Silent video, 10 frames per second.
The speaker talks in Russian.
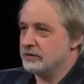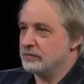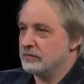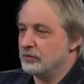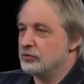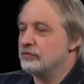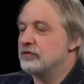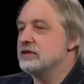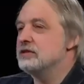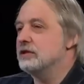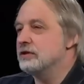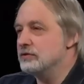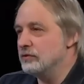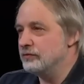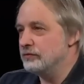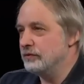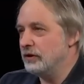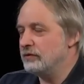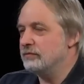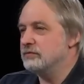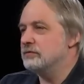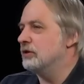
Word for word: Так. Потому что, в конце концов, это,